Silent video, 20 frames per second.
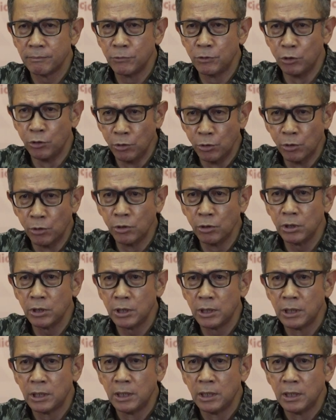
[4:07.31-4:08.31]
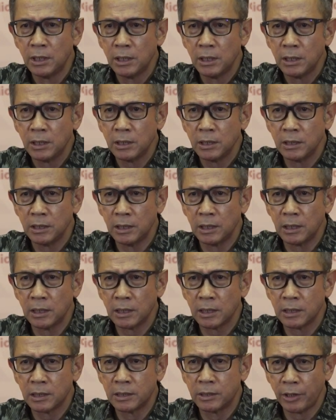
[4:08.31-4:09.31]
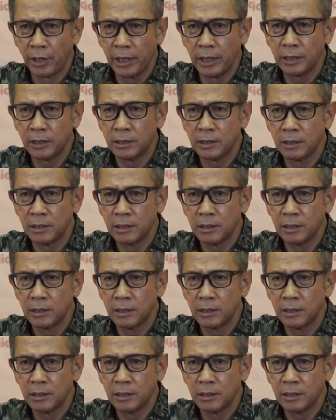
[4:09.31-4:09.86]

judul The Great